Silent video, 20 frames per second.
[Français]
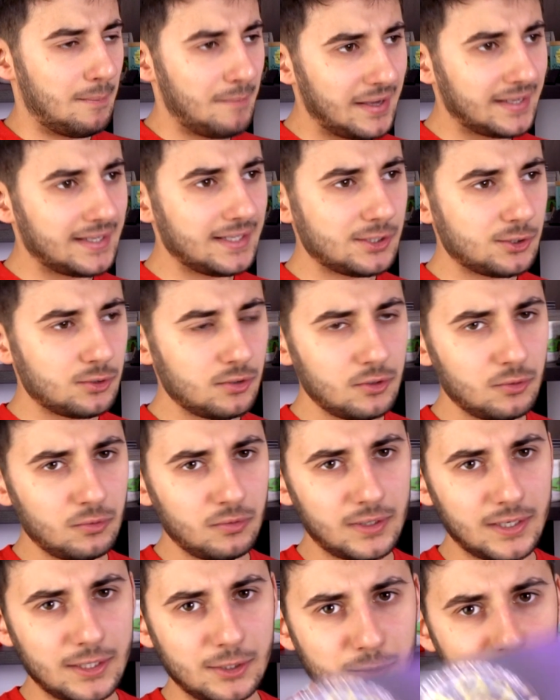Ma question est
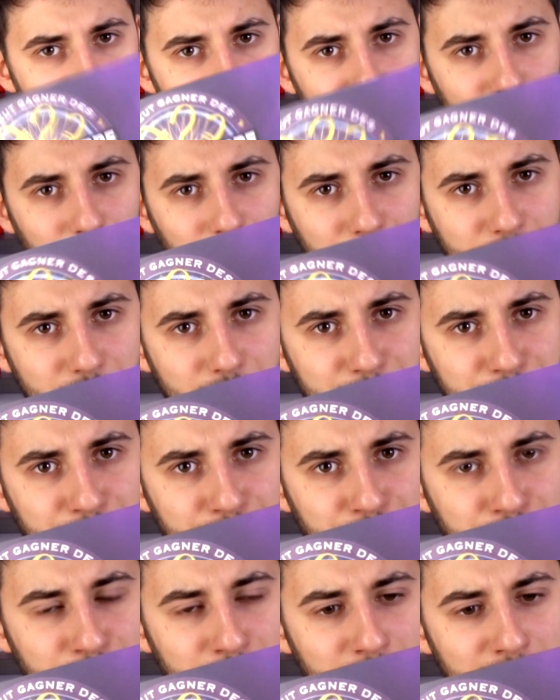donc la suivante.
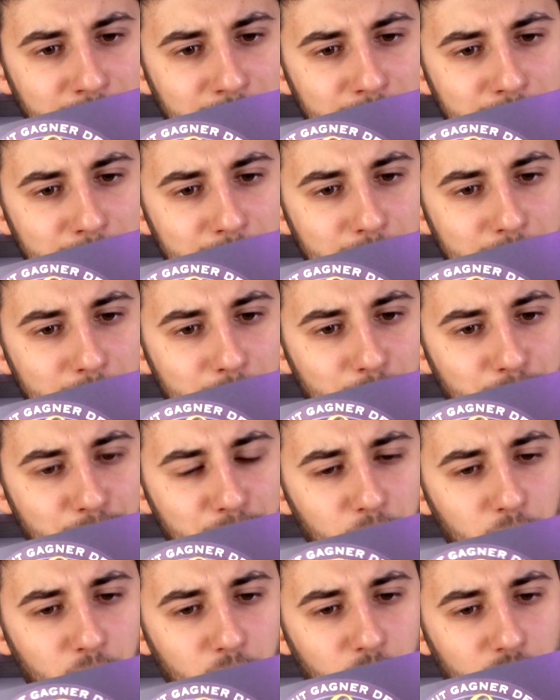
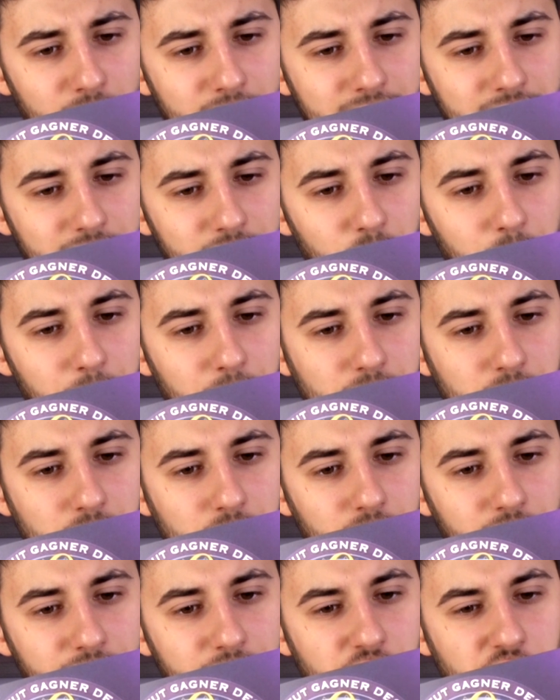Pourquoi les développeurs se
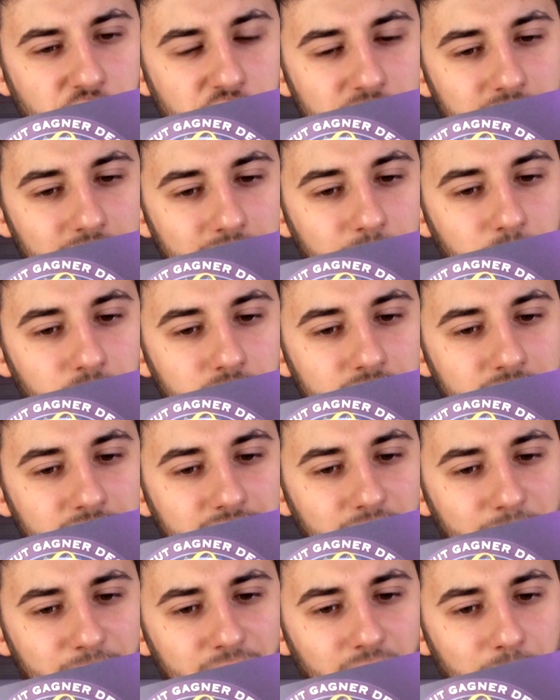sont fait chier à coder une
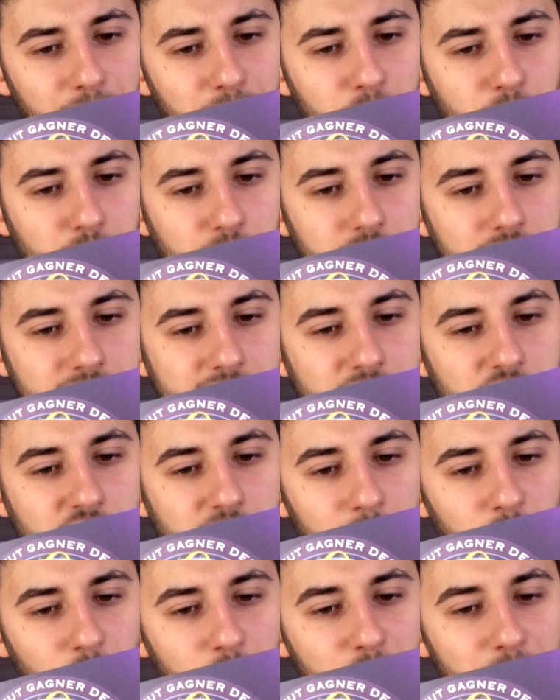caméra poursuite si
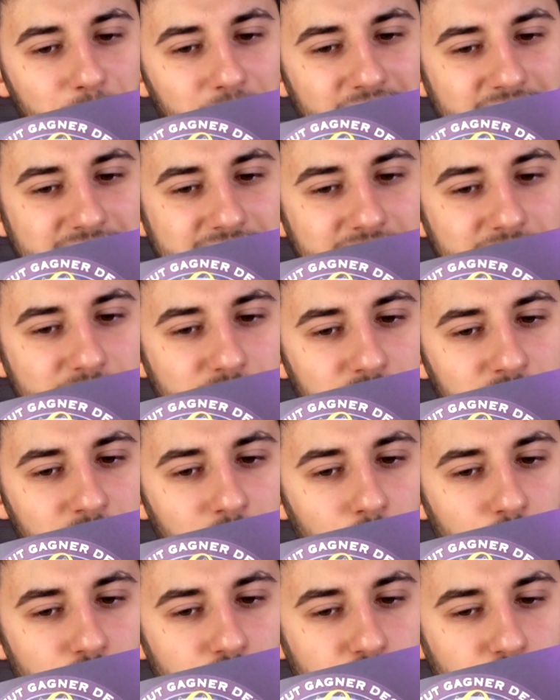jamais on peut pas la sélectionner
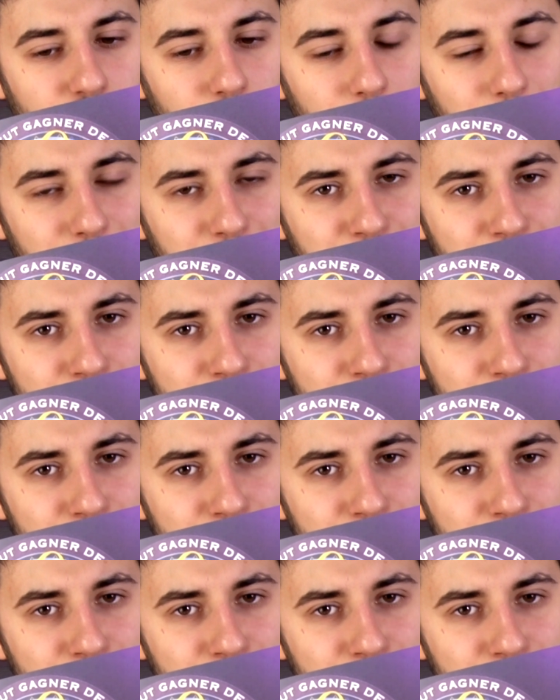en jeu